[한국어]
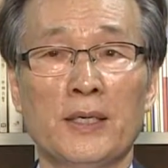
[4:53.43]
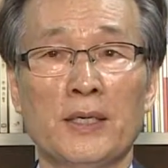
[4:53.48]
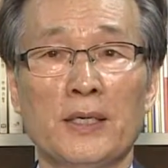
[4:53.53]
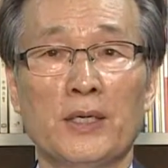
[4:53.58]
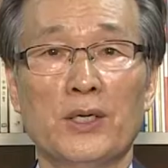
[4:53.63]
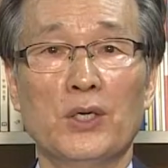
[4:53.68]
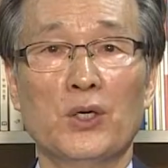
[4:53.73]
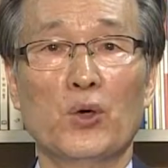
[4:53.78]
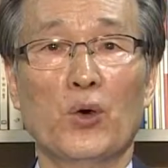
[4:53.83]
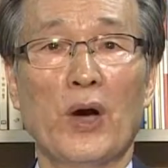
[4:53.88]

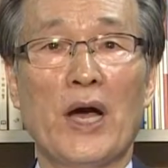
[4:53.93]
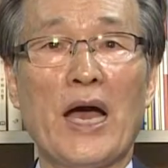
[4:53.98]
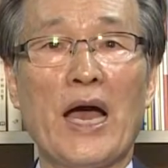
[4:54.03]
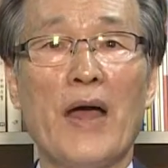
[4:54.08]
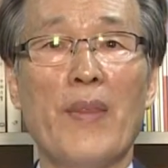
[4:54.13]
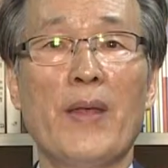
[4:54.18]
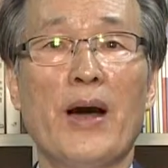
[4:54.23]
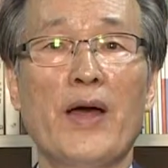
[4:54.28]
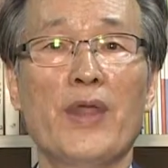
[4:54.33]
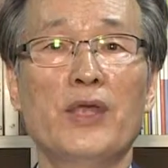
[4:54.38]
그리고
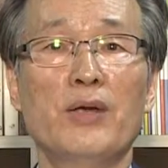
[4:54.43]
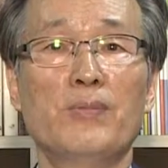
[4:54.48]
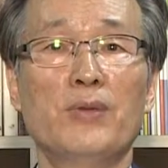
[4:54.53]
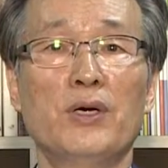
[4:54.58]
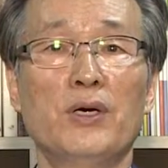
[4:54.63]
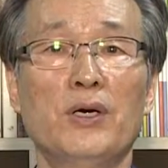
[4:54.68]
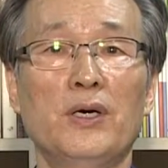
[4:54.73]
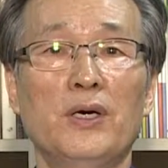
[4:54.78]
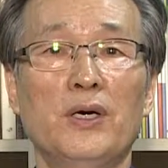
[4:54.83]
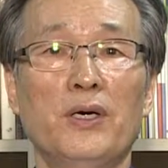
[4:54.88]

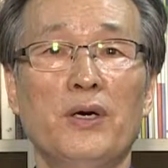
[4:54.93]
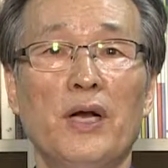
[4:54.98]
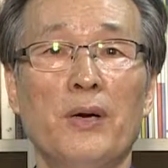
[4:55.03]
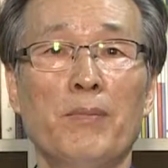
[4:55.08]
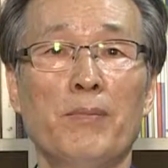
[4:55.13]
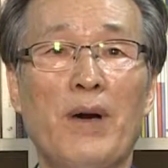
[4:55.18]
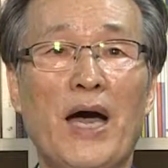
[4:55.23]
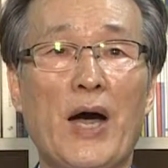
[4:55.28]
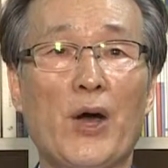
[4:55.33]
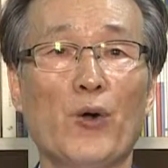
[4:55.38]
하나님을
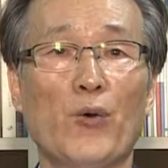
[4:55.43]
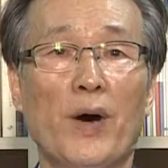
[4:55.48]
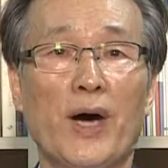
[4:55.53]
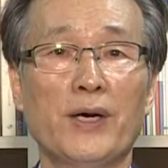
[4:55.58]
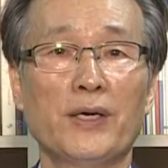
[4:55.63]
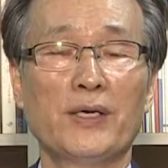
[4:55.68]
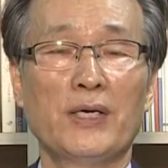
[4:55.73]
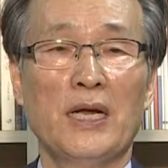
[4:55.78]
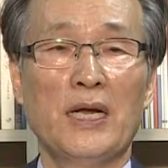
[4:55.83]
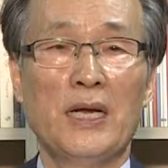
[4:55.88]

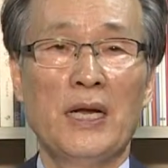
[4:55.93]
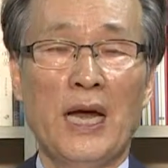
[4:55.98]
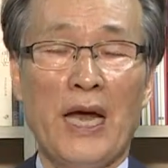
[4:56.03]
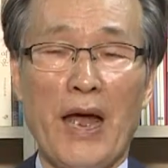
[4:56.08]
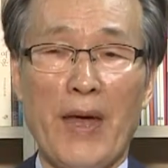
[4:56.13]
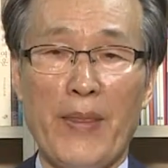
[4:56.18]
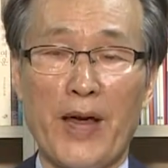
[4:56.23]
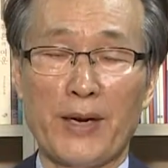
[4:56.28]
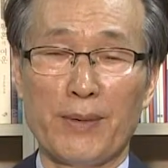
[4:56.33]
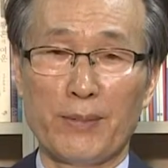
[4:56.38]
바로하는
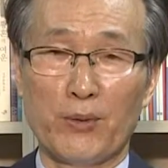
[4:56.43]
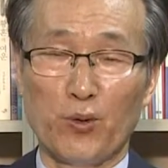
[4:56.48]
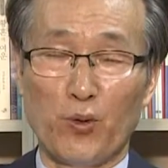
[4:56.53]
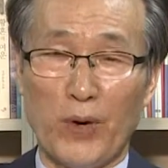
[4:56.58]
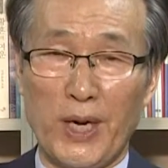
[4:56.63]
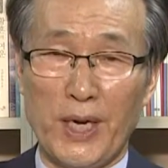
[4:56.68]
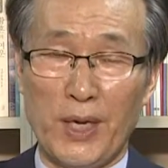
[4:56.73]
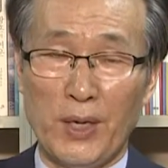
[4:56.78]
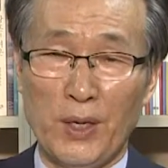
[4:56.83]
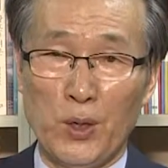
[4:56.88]

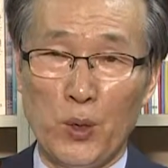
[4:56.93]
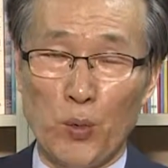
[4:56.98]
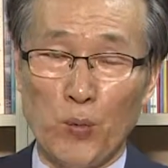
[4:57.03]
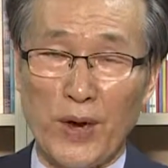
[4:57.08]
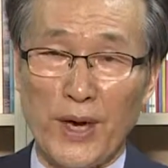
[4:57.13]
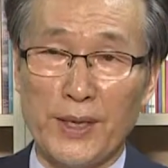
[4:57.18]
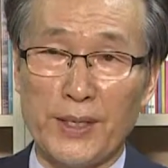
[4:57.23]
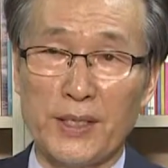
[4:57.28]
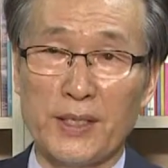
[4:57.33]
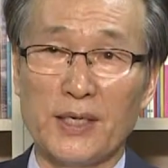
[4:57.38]
하나님과의
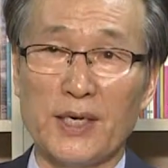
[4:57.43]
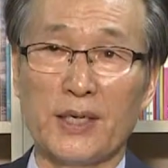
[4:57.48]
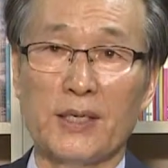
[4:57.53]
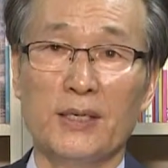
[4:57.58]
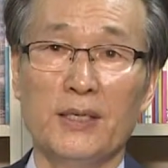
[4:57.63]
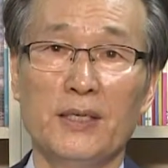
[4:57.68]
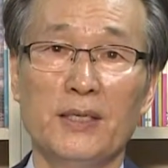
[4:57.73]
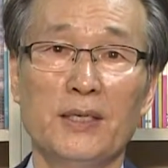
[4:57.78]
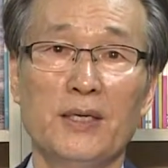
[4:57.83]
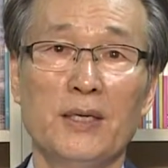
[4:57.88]

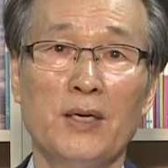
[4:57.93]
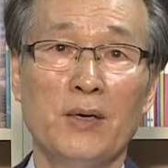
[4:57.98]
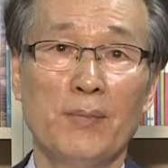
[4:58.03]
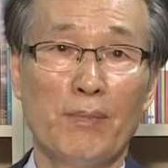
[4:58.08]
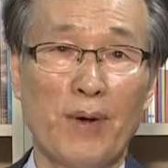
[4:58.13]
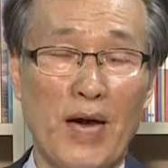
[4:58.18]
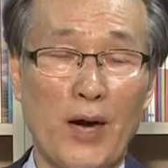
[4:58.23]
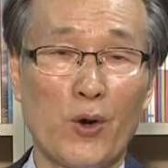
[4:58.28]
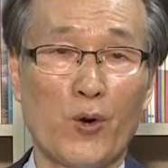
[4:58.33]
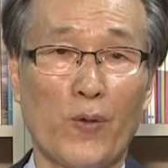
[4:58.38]
관계를
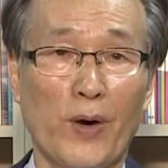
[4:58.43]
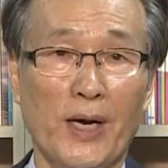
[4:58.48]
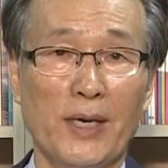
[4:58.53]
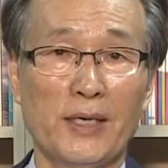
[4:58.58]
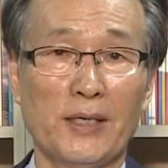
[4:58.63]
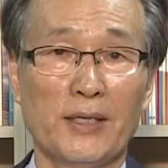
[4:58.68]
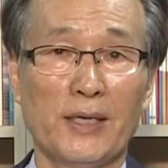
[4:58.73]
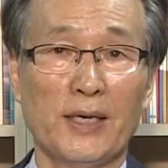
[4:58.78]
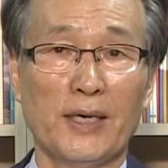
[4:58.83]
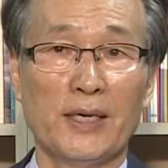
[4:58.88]

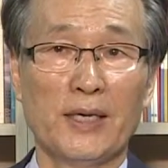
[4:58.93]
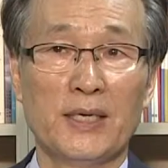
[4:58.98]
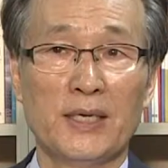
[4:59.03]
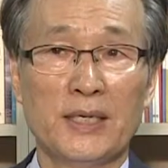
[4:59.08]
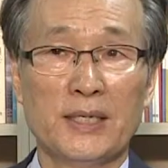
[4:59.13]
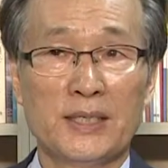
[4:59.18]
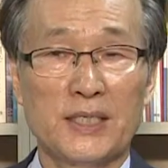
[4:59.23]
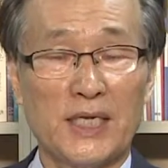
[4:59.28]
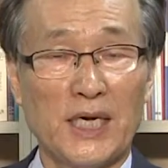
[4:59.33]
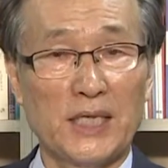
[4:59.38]
바로할 때
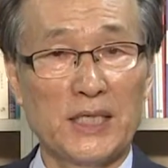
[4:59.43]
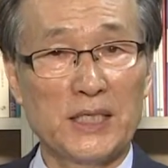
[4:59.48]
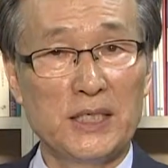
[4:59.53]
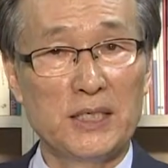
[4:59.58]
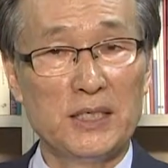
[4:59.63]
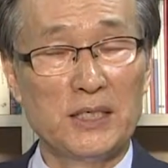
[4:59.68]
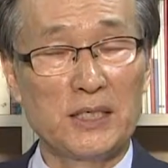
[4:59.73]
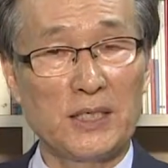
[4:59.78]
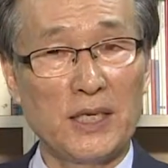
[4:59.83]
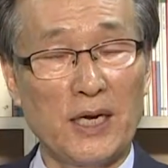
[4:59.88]

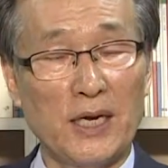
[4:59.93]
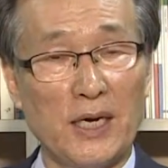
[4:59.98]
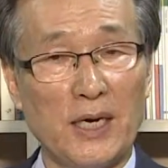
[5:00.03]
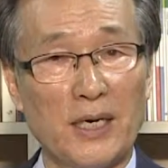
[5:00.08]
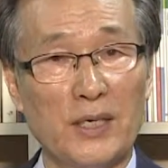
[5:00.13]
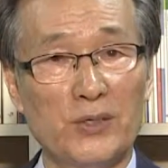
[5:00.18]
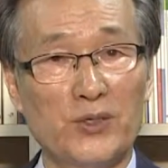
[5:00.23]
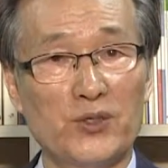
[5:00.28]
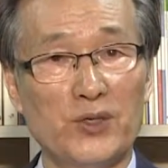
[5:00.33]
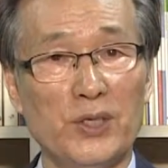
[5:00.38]
자신을
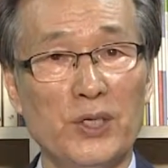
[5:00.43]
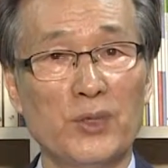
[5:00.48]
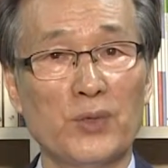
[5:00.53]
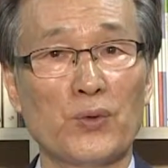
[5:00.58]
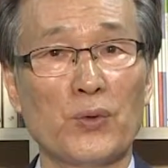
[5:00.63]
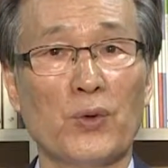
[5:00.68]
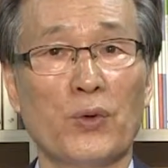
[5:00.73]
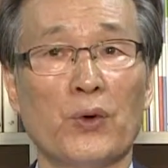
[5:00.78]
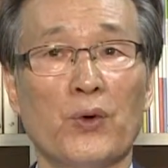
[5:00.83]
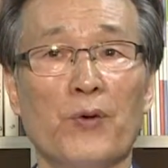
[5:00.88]
사랑할 수
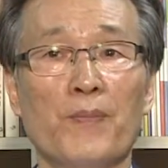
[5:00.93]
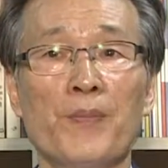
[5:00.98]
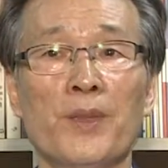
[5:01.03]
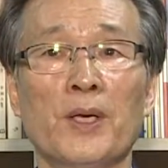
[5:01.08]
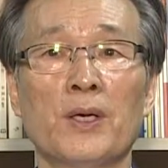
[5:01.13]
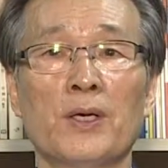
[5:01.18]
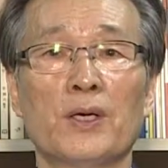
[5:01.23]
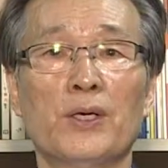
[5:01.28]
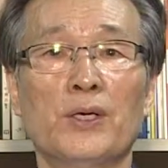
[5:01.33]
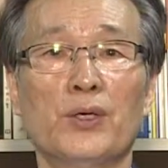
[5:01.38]
있고
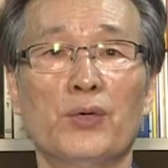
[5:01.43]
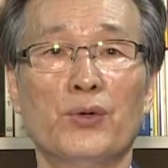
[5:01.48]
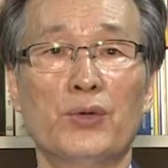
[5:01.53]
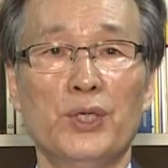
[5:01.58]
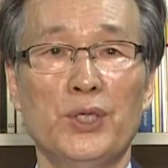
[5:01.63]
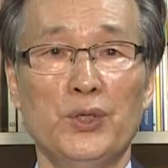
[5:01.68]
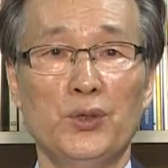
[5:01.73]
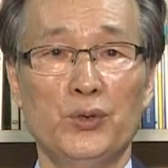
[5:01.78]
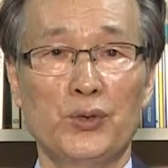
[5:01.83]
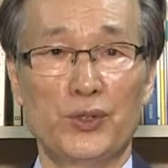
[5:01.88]
그리고
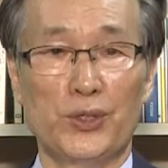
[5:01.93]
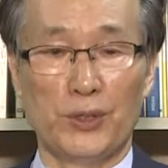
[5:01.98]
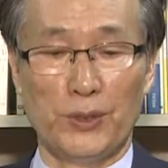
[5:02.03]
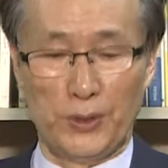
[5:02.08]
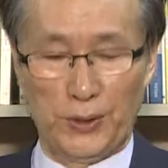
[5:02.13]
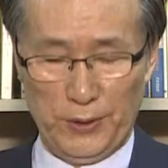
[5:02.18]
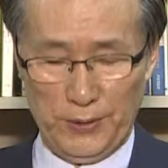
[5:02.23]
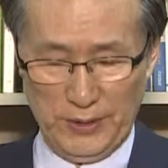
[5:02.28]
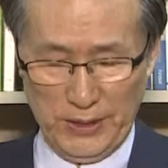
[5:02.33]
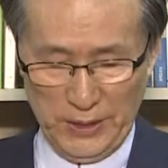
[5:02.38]

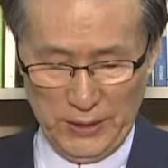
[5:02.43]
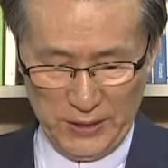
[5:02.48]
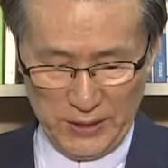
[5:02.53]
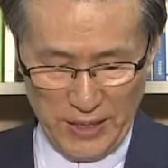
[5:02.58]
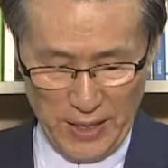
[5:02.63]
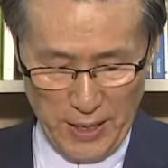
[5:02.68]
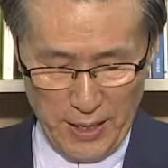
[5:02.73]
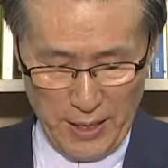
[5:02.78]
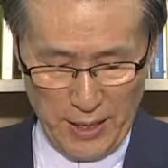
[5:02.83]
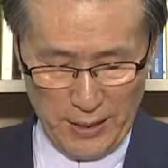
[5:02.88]
이웃을
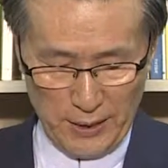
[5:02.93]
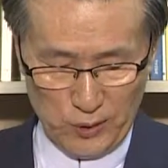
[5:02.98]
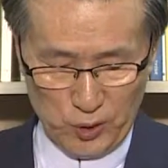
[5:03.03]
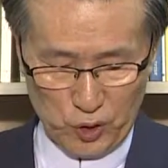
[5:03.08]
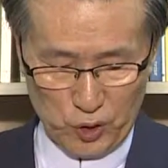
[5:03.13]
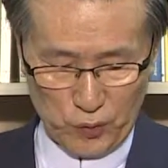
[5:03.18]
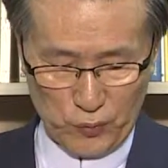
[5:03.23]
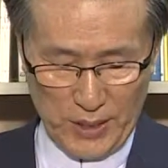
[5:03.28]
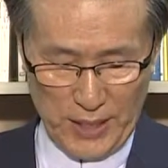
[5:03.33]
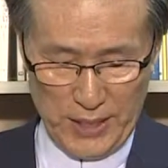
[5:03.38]
사랑할
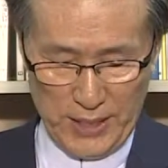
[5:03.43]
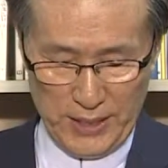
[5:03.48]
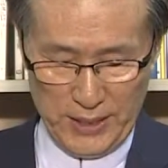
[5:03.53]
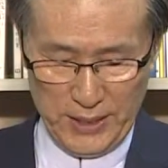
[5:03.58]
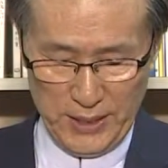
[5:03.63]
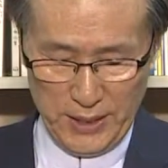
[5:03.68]
수가